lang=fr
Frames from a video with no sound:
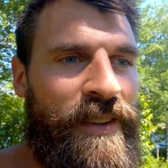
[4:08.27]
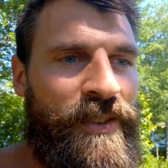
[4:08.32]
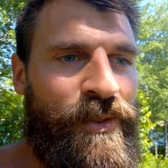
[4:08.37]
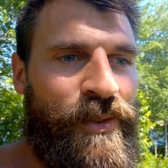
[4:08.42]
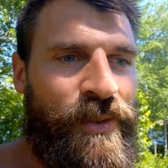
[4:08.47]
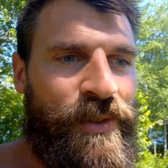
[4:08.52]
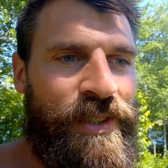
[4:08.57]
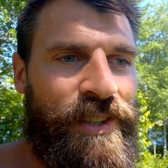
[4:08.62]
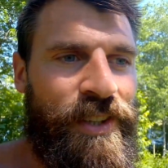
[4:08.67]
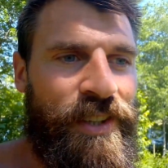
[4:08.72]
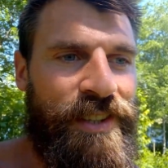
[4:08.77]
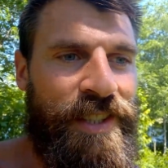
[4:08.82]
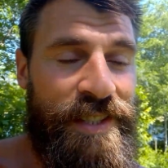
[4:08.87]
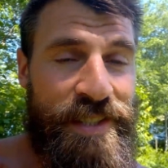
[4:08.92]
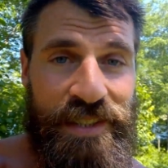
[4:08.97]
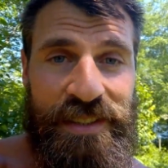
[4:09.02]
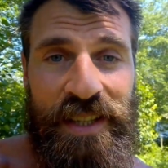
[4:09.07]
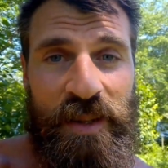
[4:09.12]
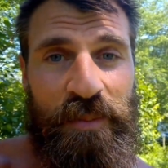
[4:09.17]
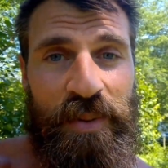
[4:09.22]
Donc euh,
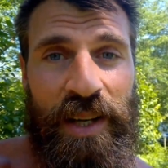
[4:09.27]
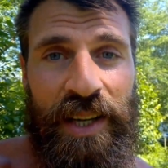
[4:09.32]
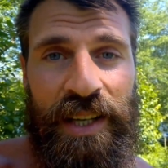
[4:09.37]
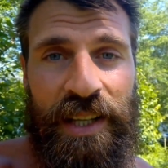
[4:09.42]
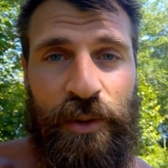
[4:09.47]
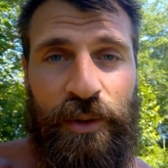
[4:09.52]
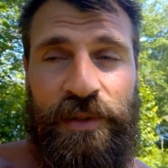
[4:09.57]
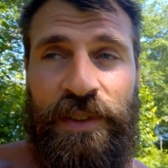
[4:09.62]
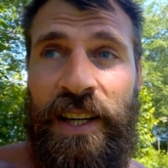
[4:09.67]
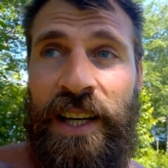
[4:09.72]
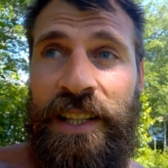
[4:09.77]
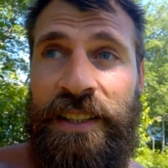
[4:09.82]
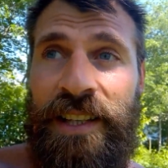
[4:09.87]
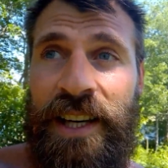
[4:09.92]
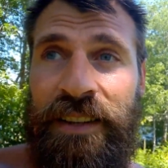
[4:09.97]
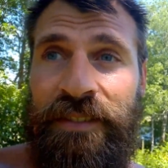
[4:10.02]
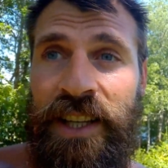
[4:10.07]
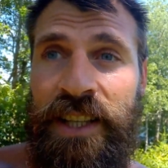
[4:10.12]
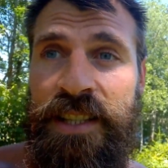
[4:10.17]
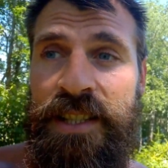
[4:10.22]
n'hésitez pas et on fera un
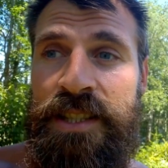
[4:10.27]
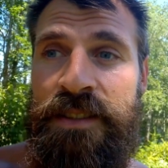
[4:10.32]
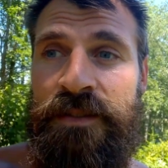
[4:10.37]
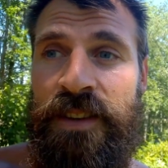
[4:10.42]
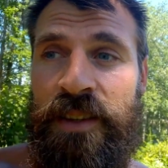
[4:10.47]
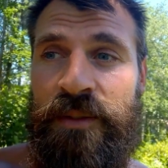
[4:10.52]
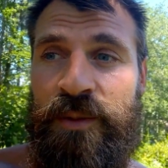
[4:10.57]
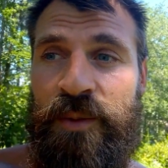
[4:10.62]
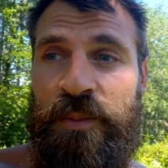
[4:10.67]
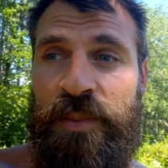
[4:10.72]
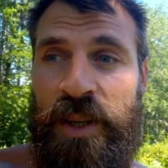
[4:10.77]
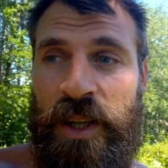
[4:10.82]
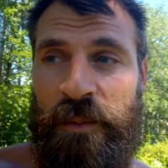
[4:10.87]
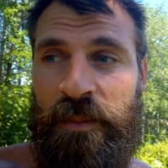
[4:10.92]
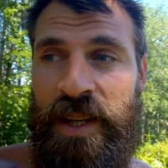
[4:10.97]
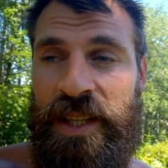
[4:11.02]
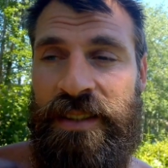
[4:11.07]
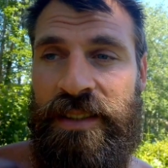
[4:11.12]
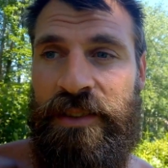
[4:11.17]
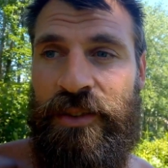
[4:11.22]
travail qui va vous
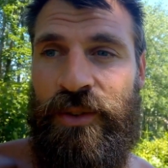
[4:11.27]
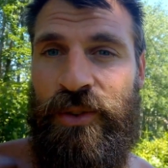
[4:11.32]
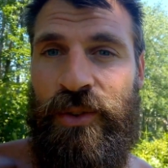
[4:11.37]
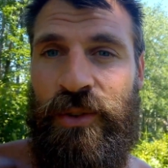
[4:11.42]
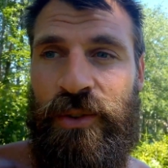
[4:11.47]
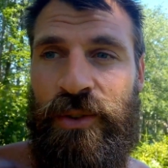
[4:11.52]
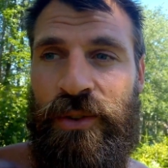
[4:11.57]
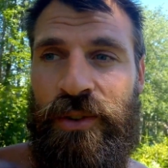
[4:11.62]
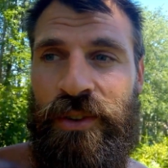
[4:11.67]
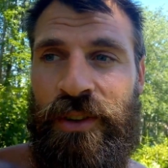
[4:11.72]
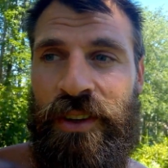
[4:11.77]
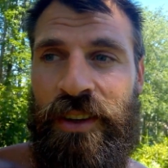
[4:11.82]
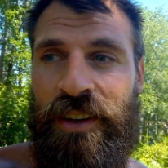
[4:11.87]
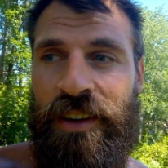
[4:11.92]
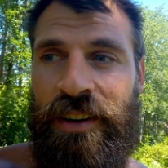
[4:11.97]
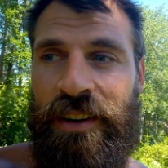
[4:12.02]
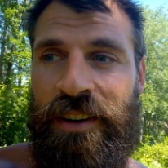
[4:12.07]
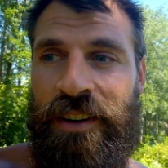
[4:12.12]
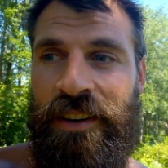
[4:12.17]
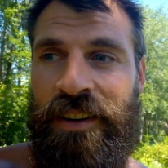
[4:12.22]
permettre de,
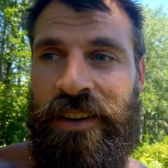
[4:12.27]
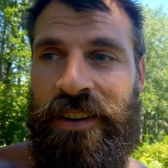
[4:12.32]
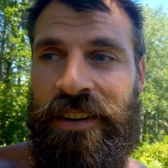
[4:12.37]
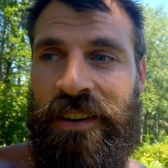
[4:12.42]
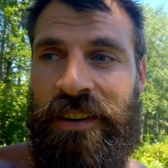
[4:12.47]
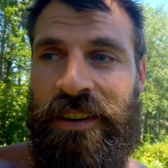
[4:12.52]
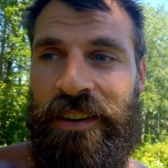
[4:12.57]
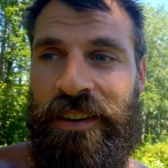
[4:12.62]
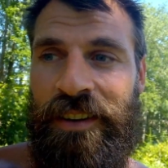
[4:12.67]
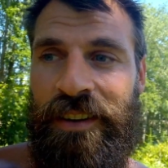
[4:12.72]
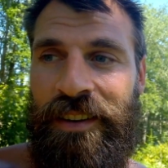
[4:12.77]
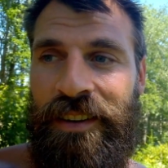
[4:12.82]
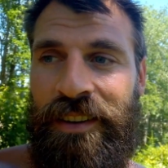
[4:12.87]
euh,